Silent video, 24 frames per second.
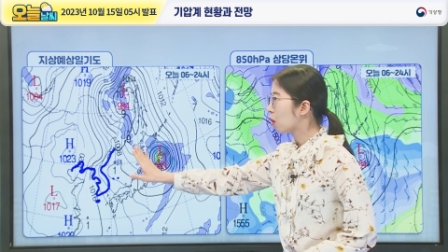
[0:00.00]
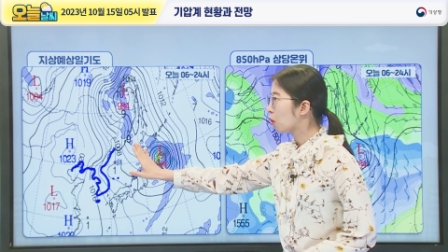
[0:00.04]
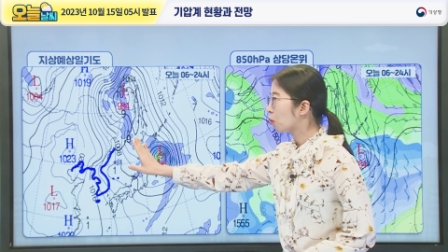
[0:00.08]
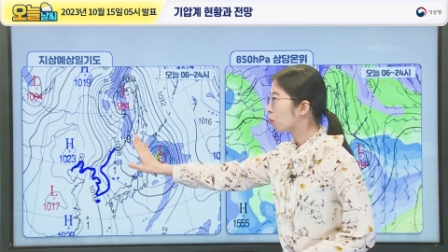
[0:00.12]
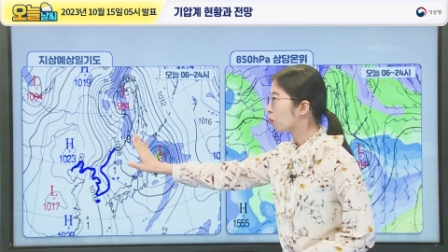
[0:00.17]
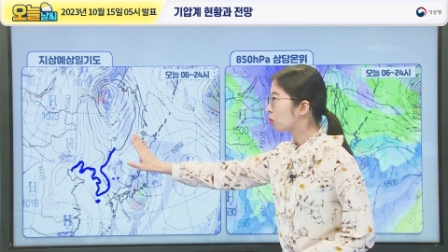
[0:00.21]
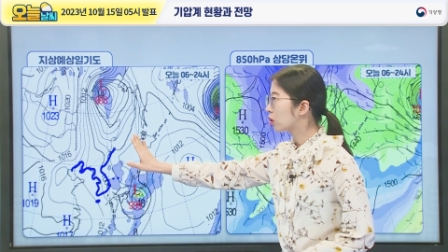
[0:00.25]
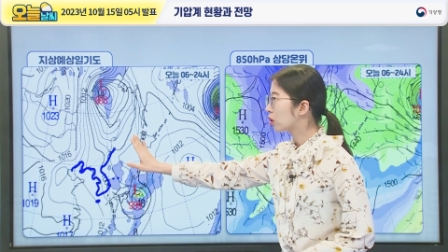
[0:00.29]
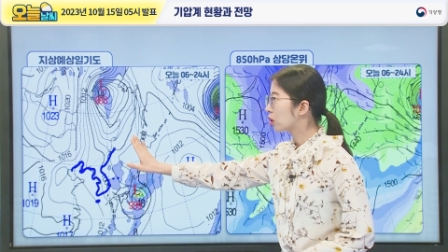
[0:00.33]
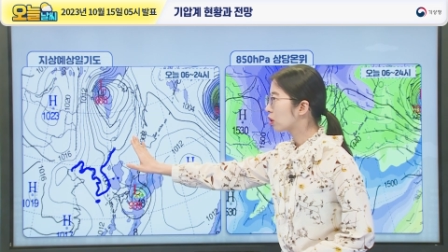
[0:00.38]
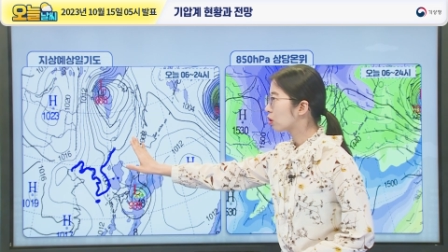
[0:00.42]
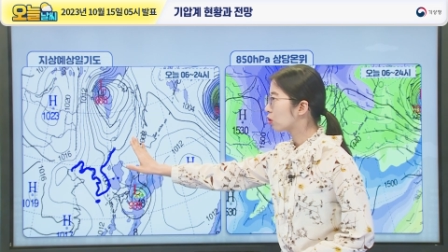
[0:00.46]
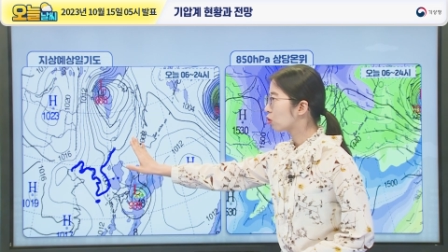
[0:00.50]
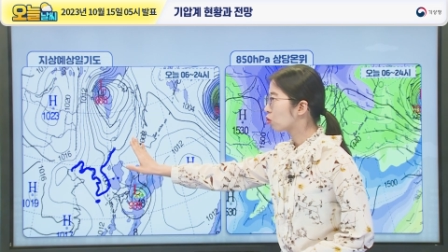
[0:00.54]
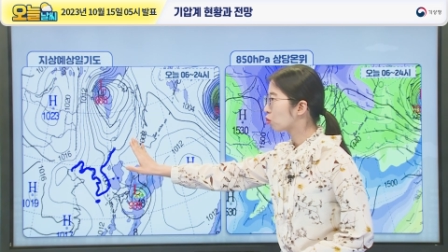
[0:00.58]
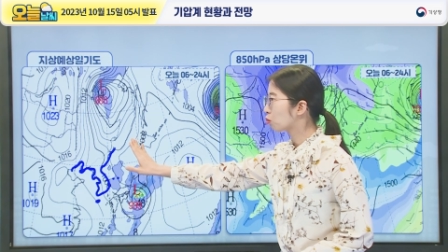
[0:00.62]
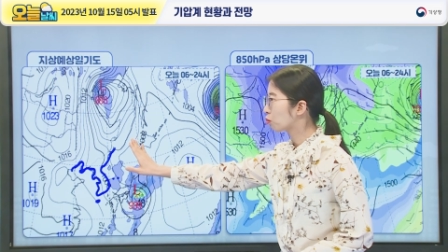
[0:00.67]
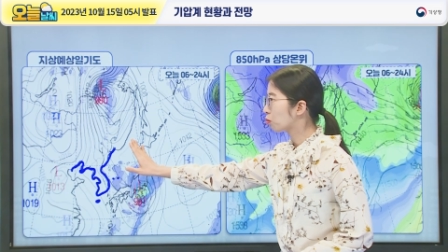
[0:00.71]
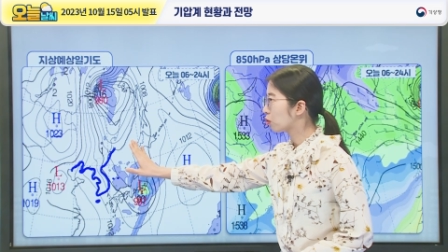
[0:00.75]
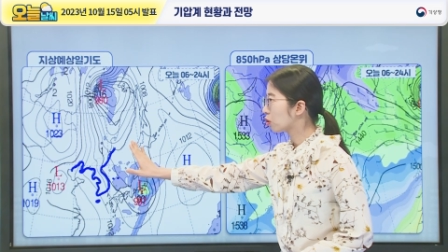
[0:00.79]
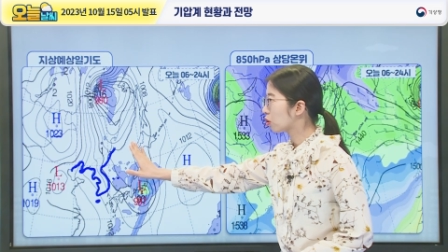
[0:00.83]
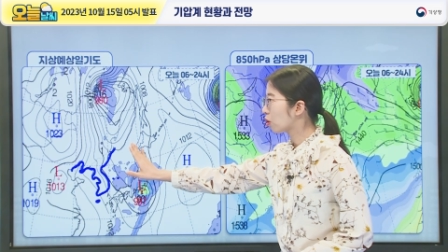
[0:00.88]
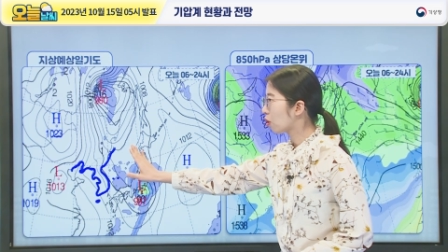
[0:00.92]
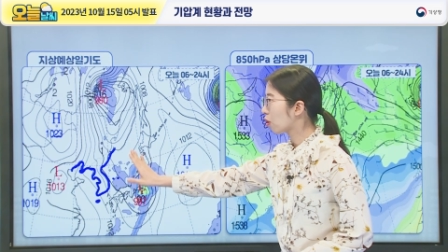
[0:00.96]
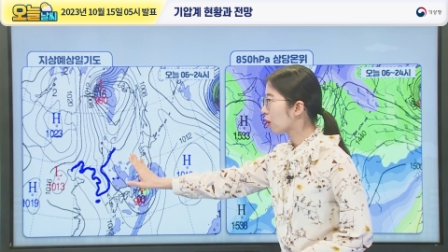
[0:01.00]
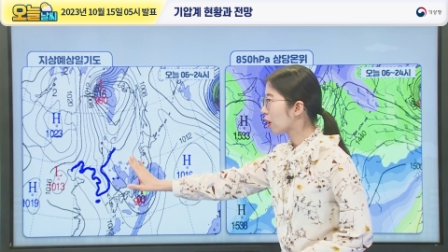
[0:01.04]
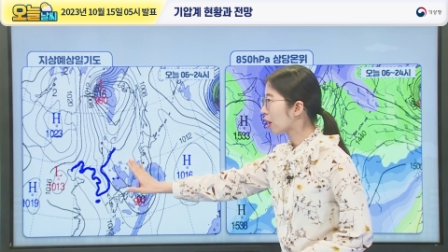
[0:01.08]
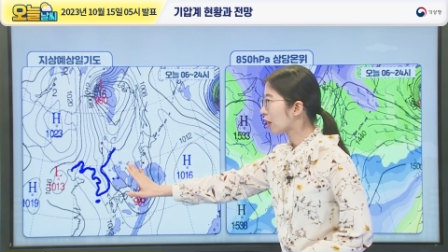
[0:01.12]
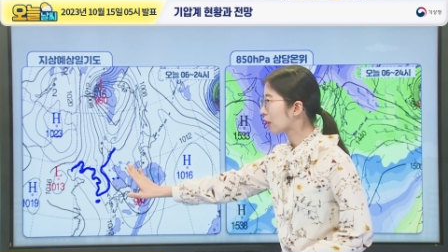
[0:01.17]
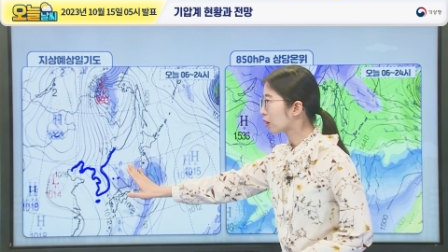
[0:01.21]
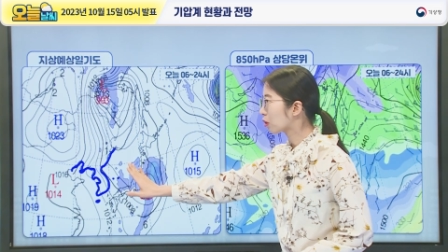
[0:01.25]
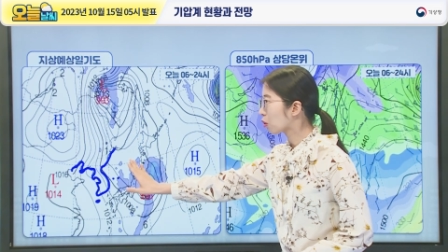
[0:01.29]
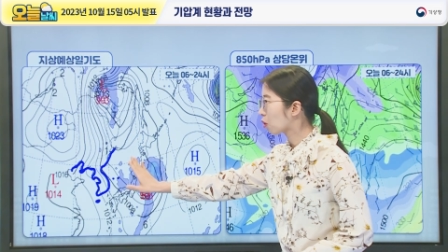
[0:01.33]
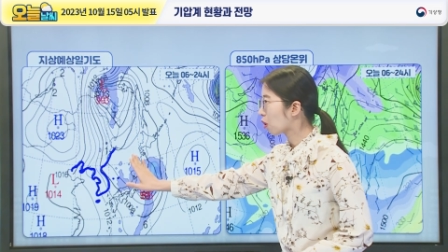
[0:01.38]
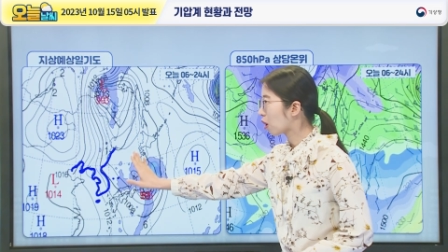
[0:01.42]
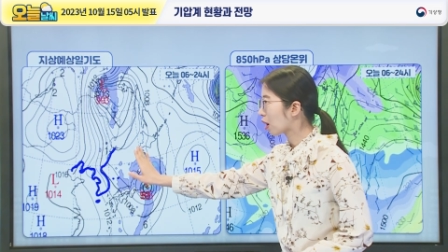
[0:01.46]
오늘은 중부
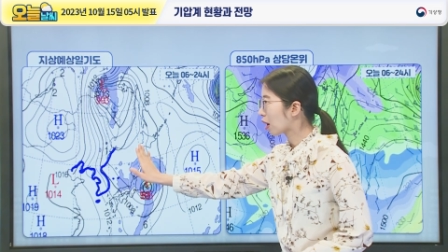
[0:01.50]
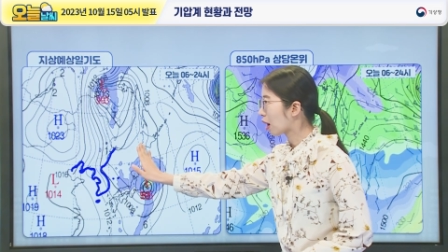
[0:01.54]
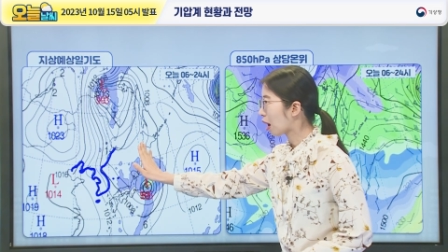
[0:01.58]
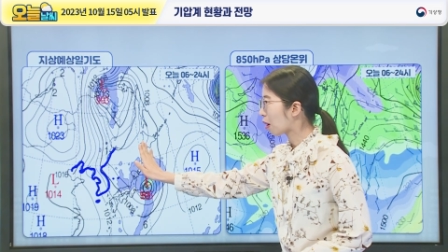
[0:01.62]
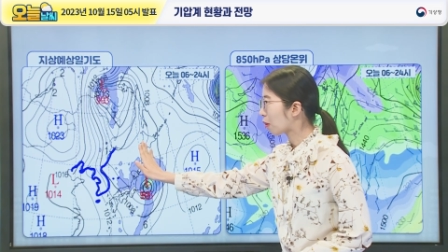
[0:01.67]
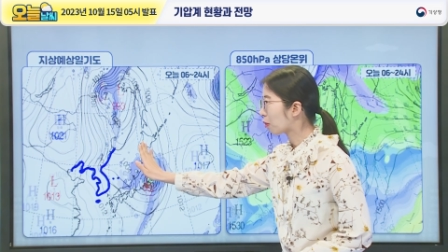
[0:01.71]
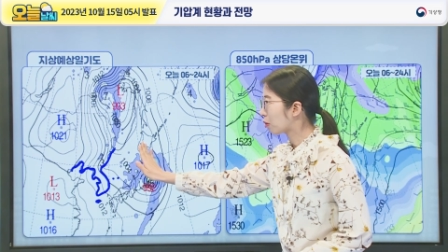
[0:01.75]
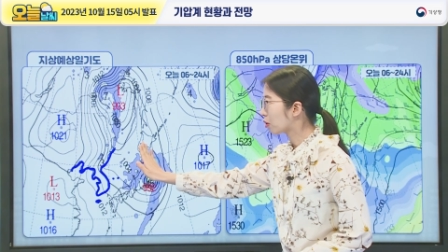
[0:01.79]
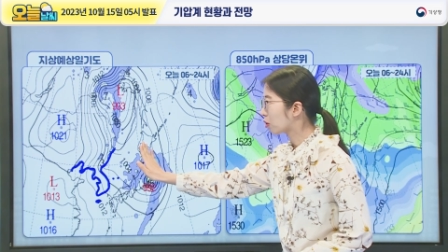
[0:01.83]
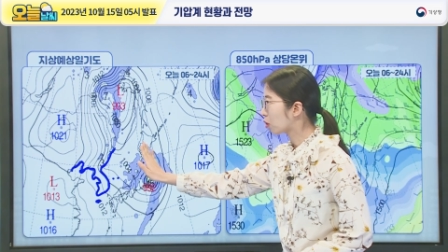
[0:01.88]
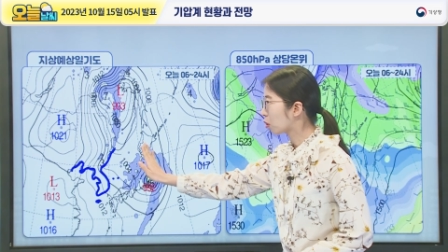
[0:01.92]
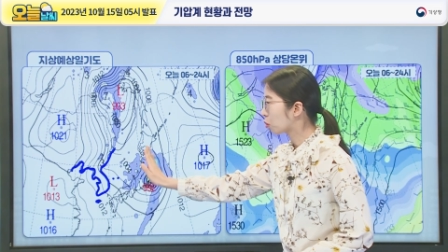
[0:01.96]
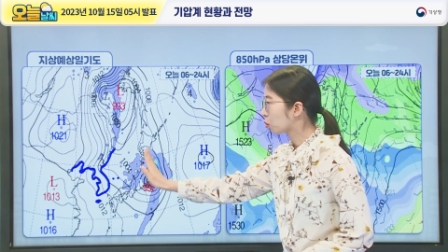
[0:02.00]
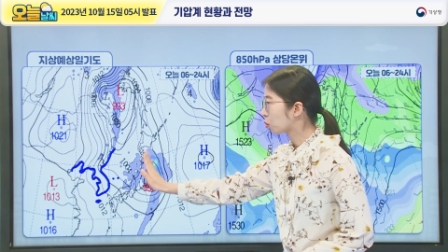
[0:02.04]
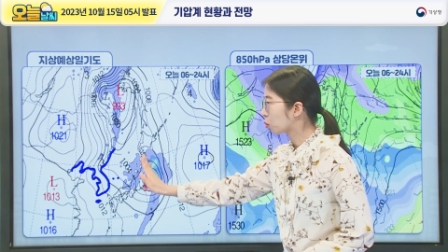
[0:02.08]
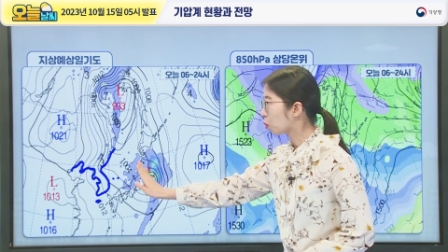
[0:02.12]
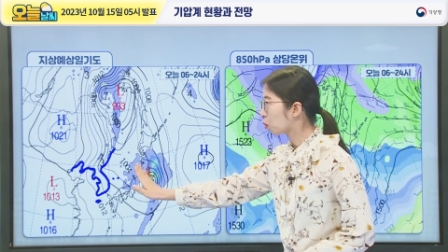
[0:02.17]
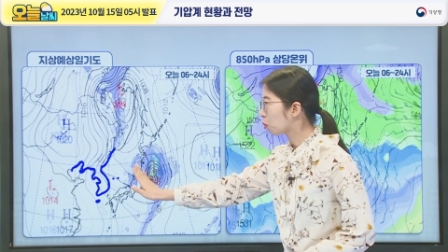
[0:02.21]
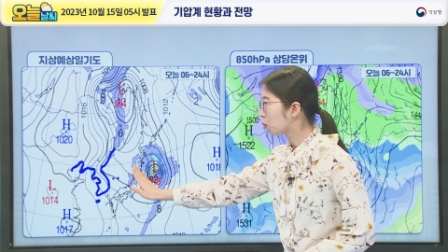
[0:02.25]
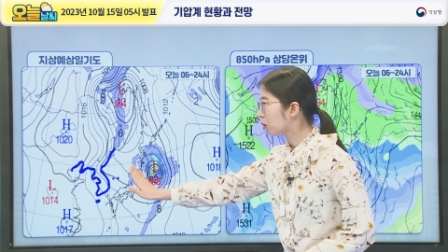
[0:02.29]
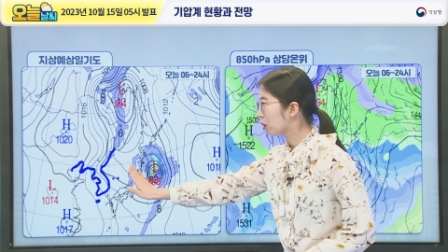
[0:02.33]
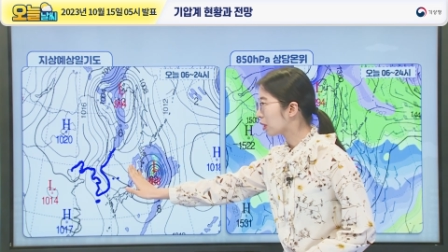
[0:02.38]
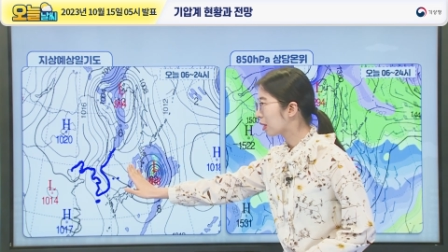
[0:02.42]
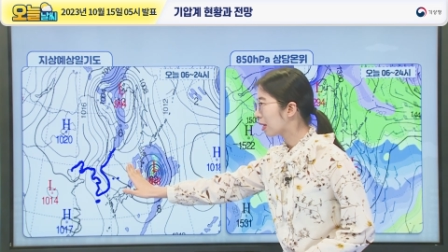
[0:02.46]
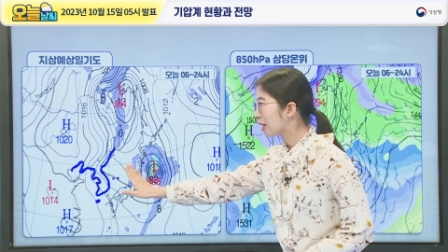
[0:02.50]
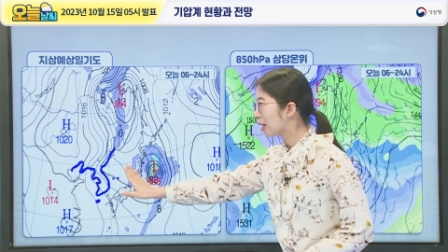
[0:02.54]
서해안과 강원 영동,